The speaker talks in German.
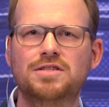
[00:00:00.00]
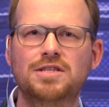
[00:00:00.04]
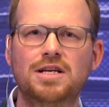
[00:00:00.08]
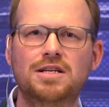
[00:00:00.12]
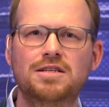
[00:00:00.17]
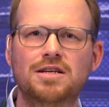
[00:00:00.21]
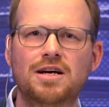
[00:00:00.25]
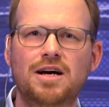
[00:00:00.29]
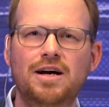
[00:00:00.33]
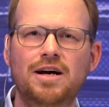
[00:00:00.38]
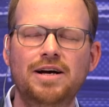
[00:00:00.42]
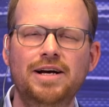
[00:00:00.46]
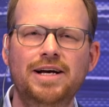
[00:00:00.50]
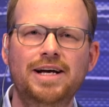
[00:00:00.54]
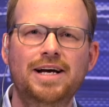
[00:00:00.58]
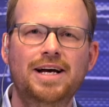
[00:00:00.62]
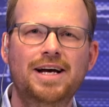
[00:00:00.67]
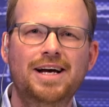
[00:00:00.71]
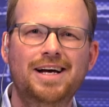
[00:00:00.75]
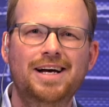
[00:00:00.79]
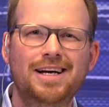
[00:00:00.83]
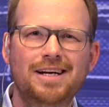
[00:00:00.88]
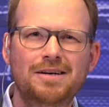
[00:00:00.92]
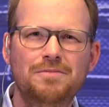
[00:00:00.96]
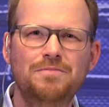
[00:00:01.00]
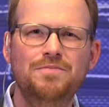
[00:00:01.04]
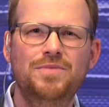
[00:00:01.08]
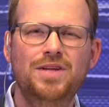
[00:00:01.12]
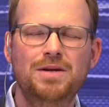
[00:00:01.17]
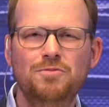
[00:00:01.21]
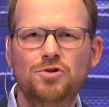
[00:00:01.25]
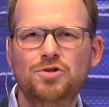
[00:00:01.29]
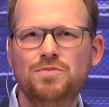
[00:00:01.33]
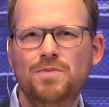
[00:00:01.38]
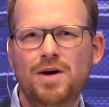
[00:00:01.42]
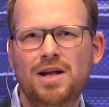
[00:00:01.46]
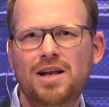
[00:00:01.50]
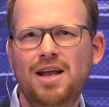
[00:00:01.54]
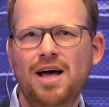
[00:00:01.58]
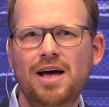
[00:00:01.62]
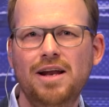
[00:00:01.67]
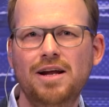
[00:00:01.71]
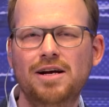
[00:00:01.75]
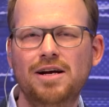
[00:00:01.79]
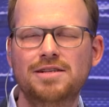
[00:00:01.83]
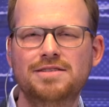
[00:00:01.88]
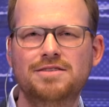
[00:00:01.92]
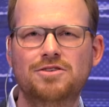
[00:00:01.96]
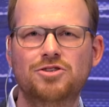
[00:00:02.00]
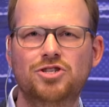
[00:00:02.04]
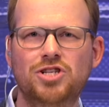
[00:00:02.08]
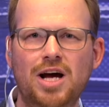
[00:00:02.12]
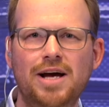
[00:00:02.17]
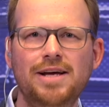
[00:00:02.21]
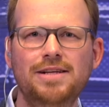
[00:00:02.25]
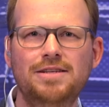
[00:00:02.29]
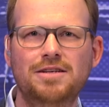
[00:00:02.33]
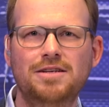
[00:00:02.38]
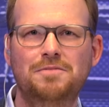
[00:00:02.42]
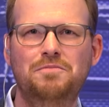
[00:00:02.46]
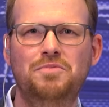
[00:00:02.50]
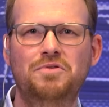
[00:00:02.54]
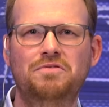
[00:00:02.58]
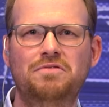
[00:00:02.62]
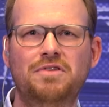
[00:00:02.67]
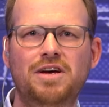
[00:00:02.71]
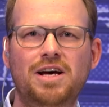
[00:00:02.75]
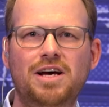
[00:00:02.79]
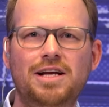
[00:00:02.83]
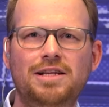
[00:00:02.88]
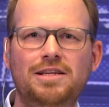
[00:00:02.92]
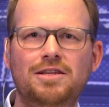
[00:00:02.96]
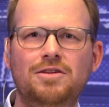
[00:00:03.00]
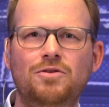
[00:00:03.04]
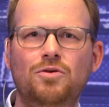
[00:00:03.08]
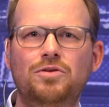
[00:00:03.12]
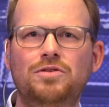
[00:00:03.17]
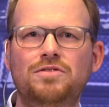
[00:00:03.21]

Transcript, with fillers: etc., ähm, den muss man leider als gescheitert bewerten.